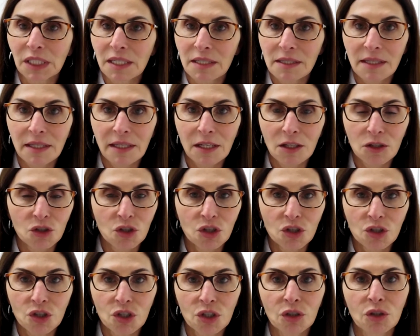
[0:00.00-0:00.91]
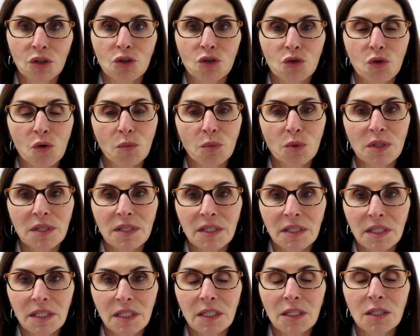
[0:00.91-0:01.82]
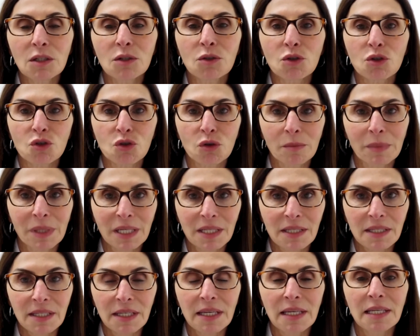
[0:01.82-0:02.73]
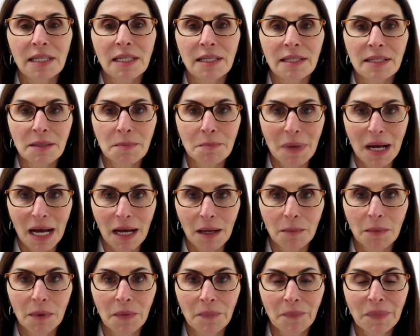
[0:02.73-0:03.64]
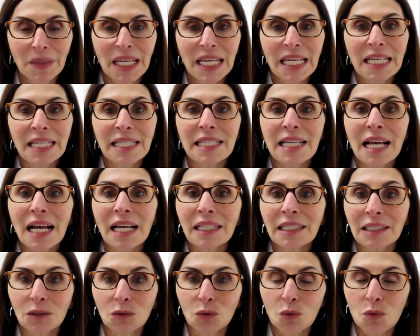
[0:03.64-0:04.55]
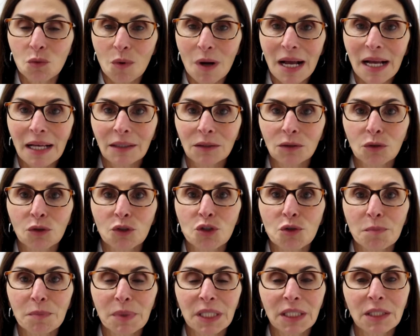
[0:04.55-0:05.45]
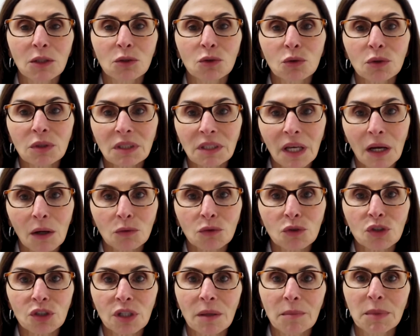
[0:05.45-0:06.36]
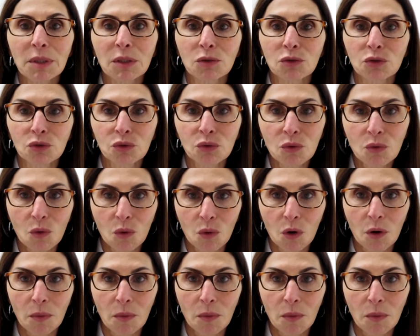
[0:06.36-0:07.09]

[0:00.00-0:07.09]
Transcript: ser atingidas, como os cílios, sobrancelhas e barba. E ainda o quadro de perda total dos cabelos do corpo.